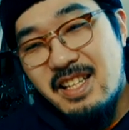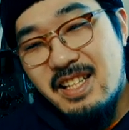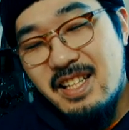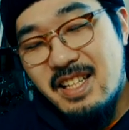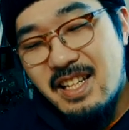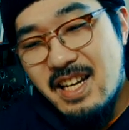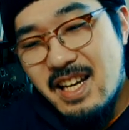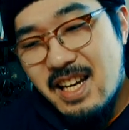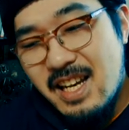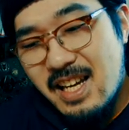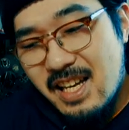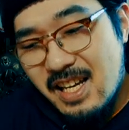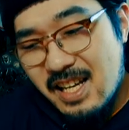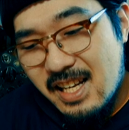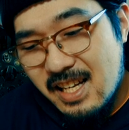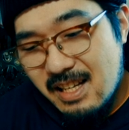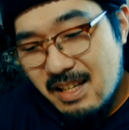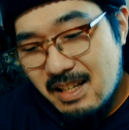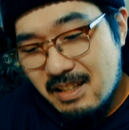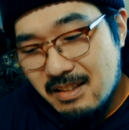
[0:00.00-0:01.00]
い
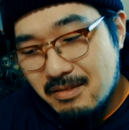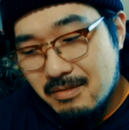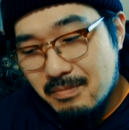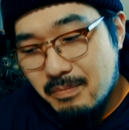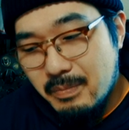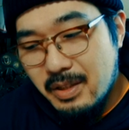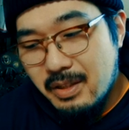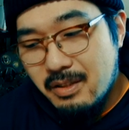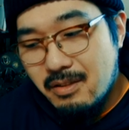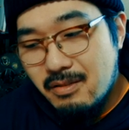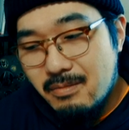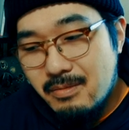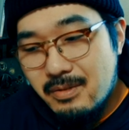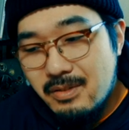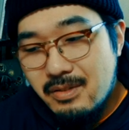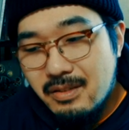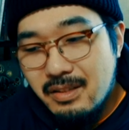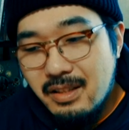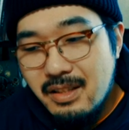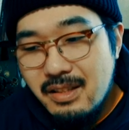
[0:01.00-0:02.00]
やー、あと
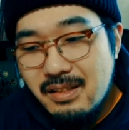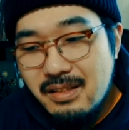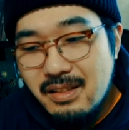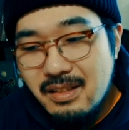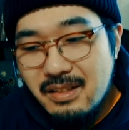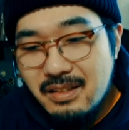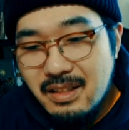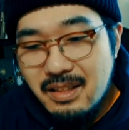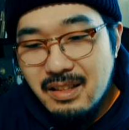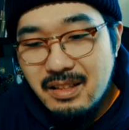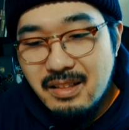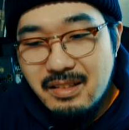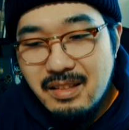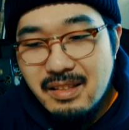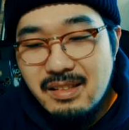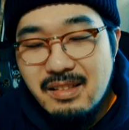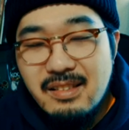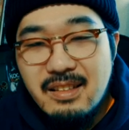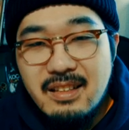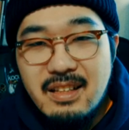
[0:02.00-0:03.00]
ビゴモーテンセンがひ
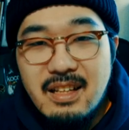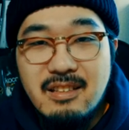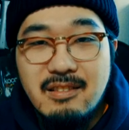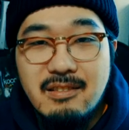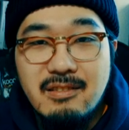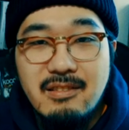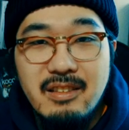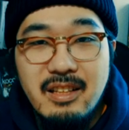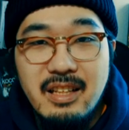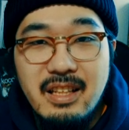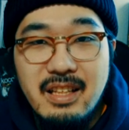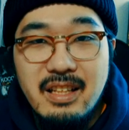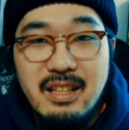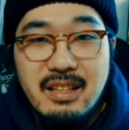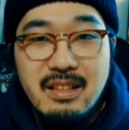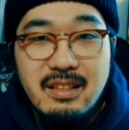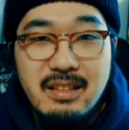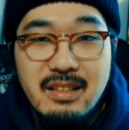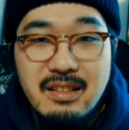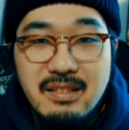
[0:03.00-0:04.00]
たすらかっこいい
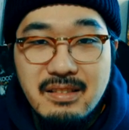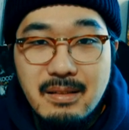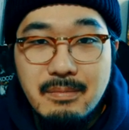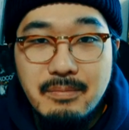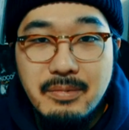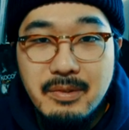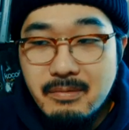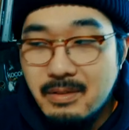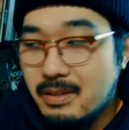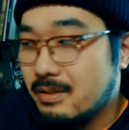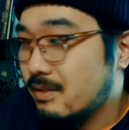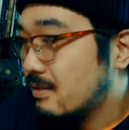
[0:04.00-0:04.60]
イースタンプロミ